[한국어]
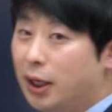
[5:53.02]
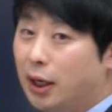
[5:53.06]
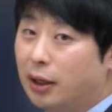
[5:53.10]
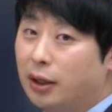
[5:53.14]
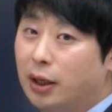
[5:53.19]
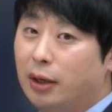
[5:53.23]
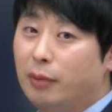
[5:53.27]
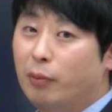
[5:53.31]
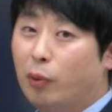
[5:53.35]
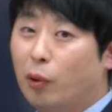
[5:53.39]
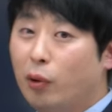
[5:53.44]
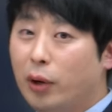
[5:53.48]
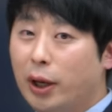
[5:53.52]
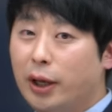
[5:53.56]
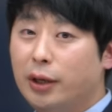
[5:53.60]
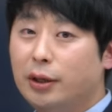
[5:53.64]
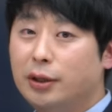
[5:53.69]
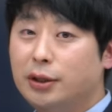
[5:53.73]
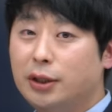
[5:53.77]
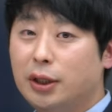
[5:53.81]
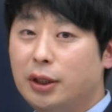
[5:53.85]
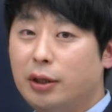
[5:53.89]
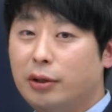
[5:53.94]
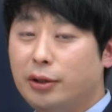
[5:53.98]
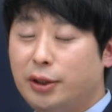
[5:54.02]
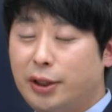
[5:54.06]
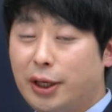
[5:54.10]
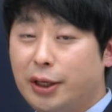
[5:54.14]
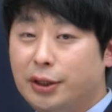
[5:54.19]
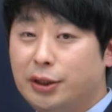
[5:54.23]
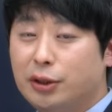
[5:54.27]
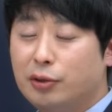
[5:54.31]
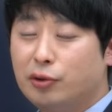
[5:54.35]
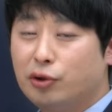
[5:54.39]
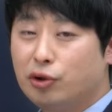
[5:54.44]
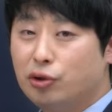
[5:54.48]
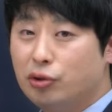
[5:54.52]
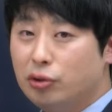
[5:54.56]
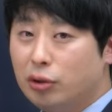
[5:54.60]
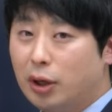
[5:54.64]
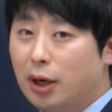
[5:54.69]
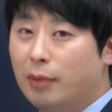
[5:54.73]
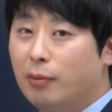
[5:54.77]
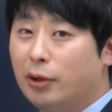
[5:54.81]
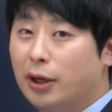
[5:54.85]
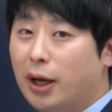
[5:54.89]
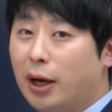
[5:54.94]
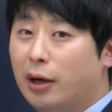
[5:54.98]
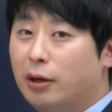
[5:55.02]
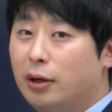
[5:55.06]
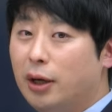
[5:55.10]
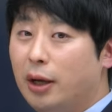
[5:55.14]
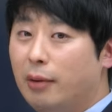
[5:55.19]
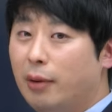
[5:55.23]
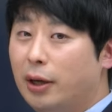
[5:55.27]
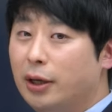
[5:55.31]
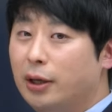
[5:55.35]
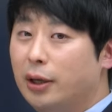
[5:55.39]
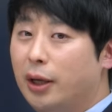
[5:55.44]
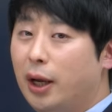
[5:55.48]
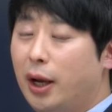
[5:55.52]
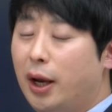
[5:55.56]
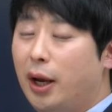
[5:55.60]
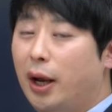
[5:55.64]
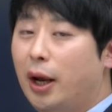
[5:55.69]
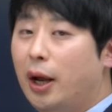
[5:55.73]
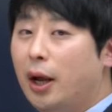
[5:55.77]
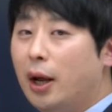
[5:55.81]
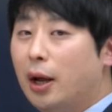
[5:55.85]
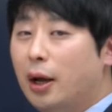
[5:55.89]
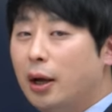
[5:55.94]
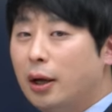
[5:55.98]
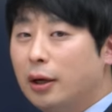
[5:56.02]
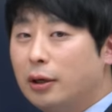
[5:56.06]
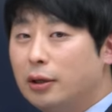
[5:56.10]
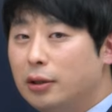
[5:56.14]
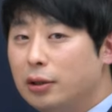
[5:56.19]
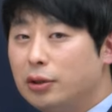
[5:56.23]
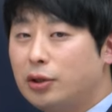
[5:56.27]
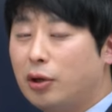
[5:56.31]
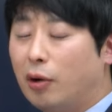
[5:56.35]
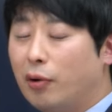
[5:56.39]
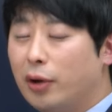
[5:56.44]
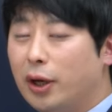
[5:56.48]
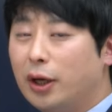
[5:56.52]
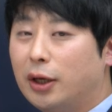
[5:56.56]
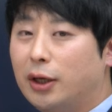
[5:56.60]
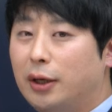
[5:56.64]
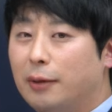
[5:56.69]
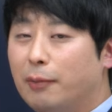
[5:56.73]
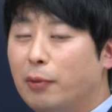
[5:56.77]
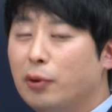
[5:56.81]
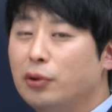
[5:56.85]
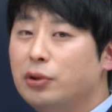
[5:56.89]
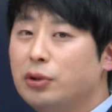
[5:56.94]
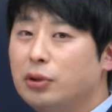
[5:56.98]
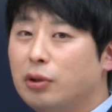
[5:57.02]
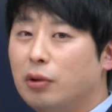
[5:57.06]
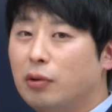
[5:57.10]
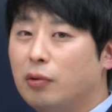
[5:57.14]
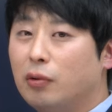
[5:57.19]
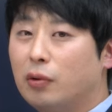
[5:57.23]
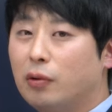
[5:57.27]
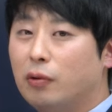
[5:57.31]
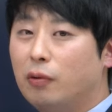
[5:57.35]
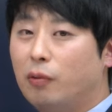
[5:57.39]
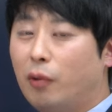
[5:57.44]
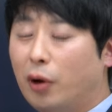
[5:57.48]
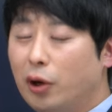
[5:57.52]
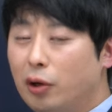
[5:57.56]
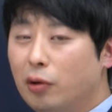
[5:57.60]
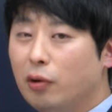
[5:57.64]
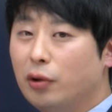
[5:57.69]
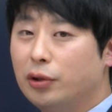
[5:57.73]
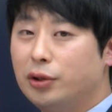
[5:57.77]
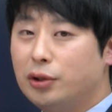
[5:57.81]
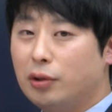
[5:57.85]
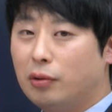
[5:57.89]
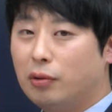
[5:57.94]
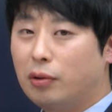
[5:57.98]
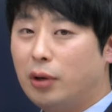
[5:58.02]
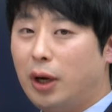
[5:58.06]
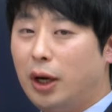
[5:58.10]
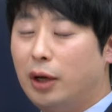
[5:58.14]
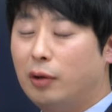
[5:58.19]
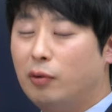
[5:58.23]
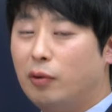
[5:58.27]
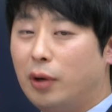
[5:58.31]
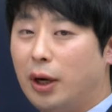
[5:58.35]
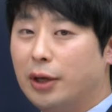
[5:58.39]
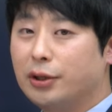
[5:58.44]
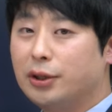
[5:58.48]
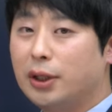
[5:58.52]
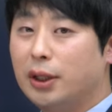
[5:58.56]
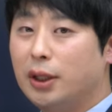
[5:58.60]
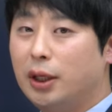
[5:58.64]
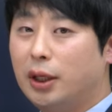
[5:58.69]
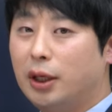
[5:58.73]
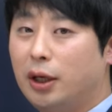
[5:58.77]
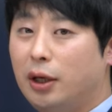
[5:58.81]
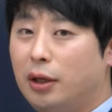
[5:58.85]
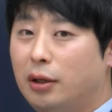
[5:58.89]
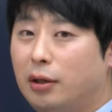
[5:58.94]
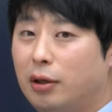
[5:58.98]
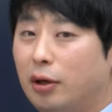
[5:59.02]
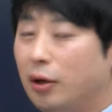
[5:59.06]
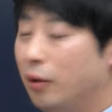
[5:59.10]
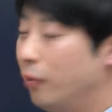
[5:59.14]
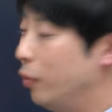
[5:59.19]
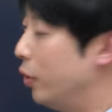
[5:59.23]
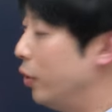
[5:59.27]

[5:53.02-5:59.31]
이 학생이 뭘 했는지에 대해서 예시로 쭉 한번 나열을 해봤는데 그 전에 기본적으로 원론적으로 알고 가셔야 될 게 있어요.